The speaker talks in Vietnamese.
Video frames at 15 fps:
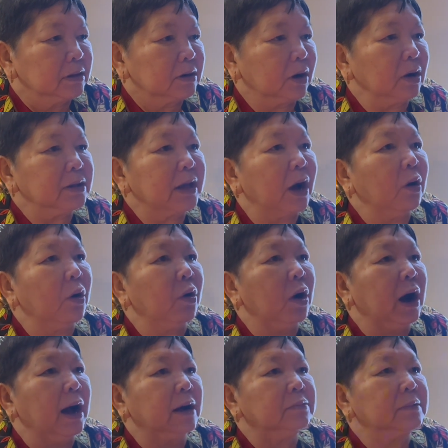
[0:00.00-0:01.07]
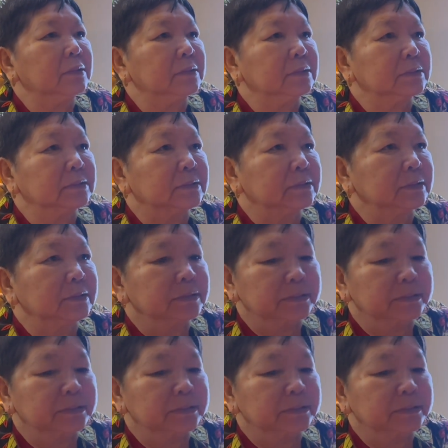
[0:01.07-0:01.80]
Có dầu không? Có.